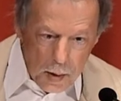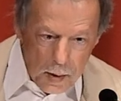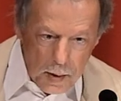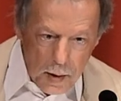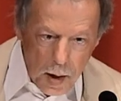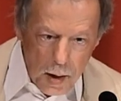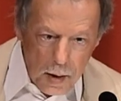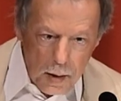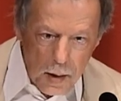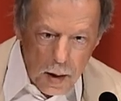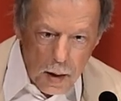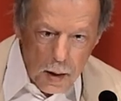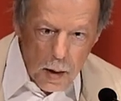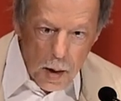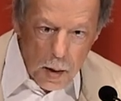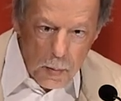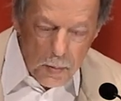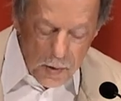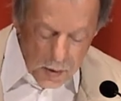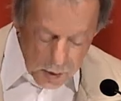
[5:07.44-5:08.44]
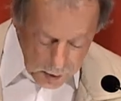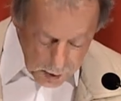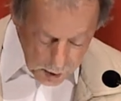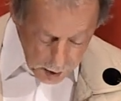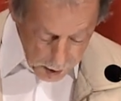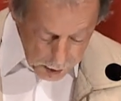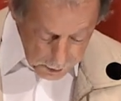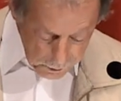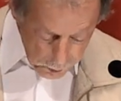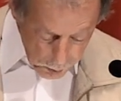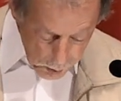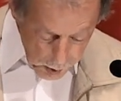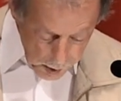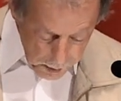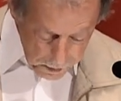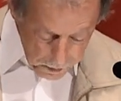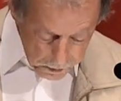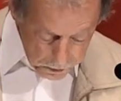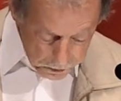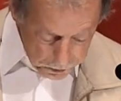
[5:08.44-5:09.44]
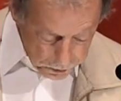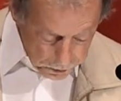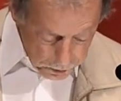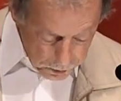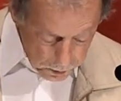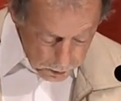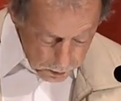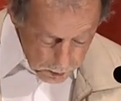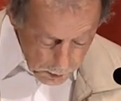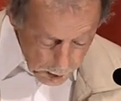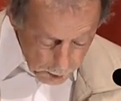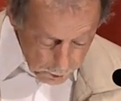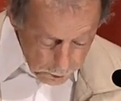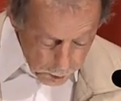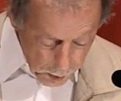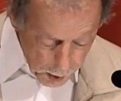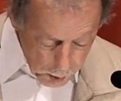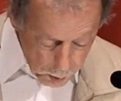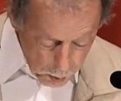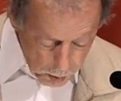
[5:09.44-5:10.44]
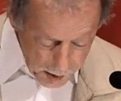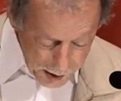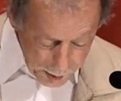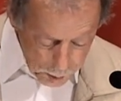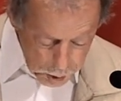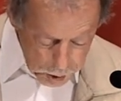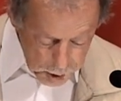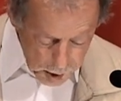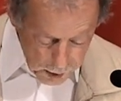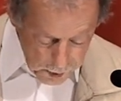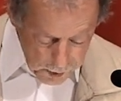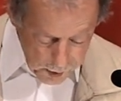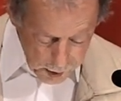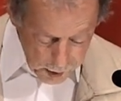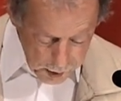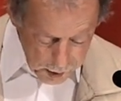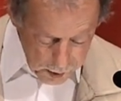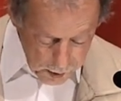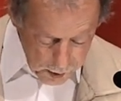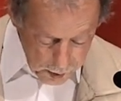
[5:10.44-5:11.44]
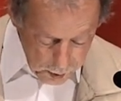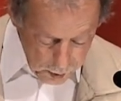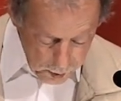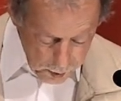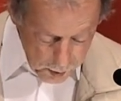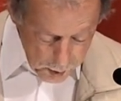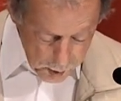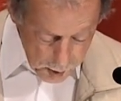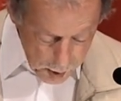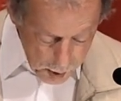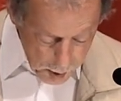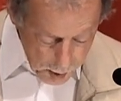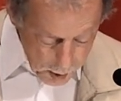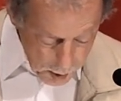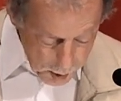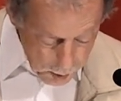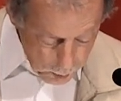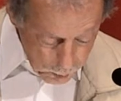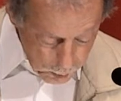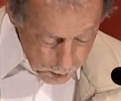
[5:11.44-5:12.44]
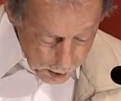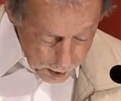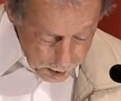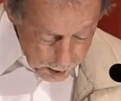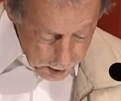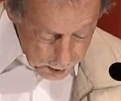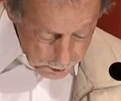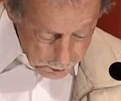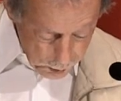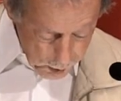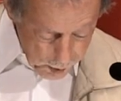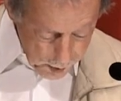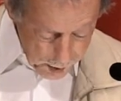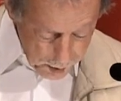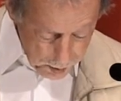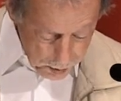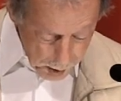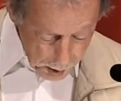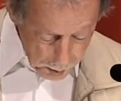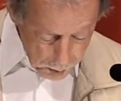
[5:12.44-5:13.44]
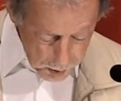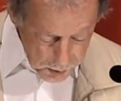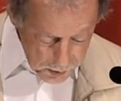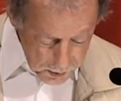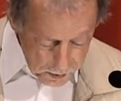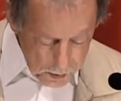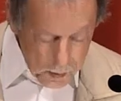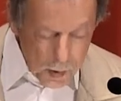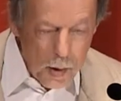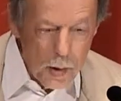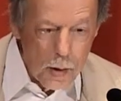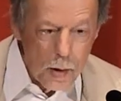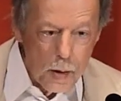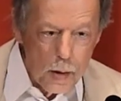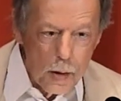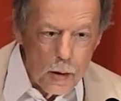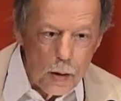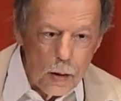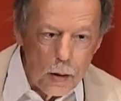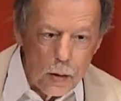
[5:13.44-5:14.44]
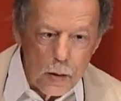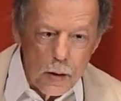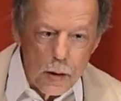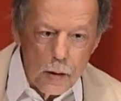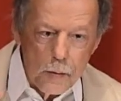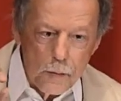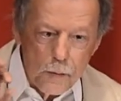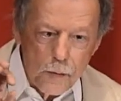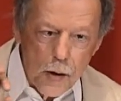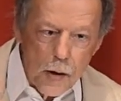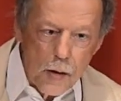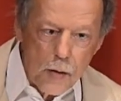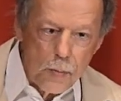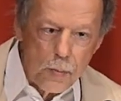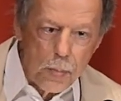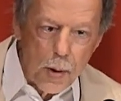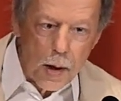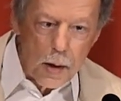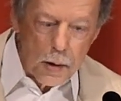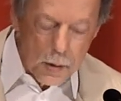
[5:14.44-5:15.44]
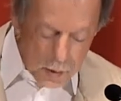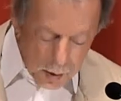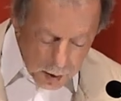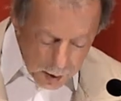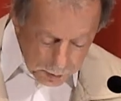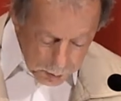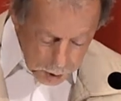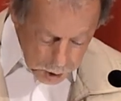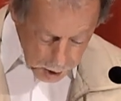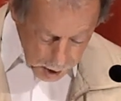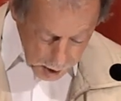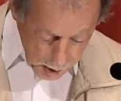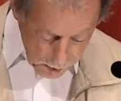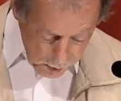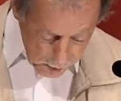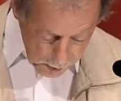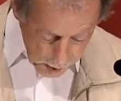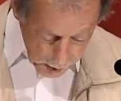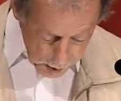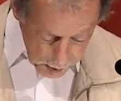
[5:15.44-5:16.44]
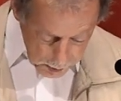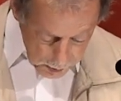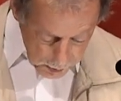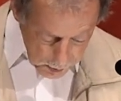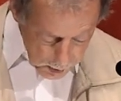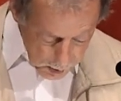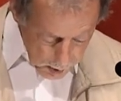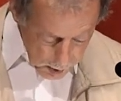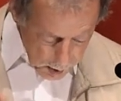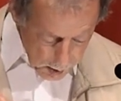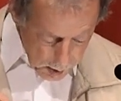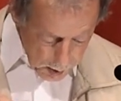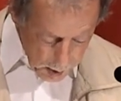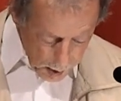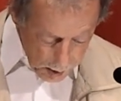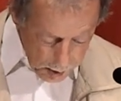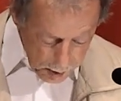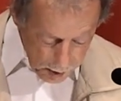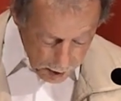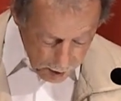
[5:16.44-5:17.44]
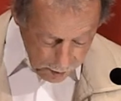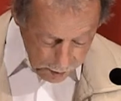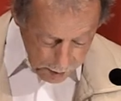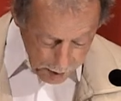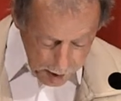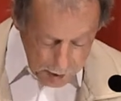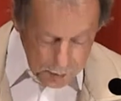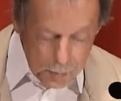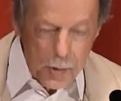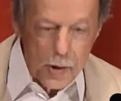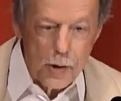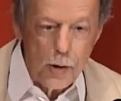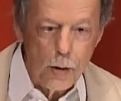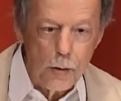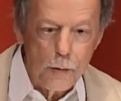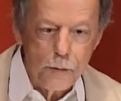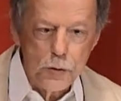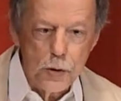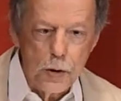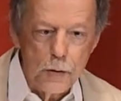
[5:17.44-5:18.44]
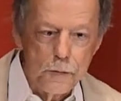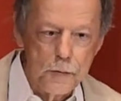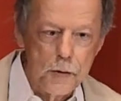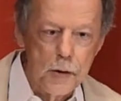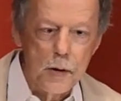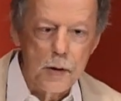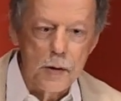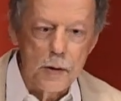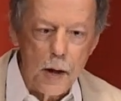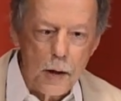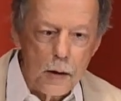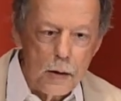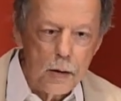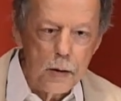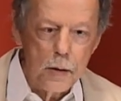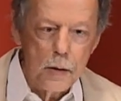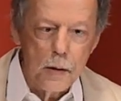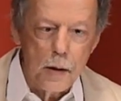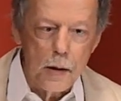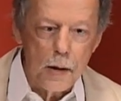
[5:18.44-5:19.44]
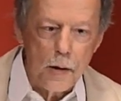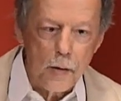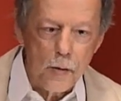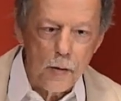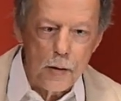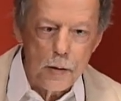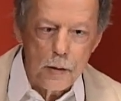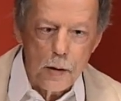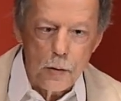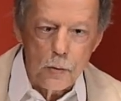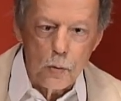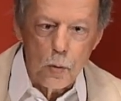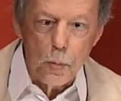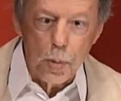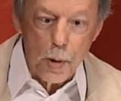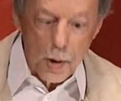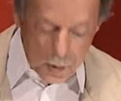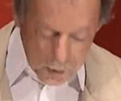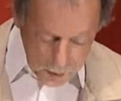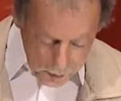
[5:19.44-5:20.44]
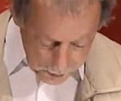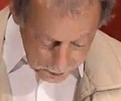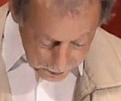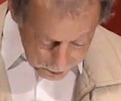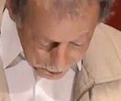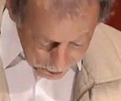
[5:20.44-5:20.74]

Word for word: Jahrelang haben sich die Einwohner für eine Umgehungsstraße eingesetzt. Nun endlich wird sie gebaut. Jedenfalls prangte am Straßenrand ein Transparent mit der Aufschrift Danke Alexander Dobrindt.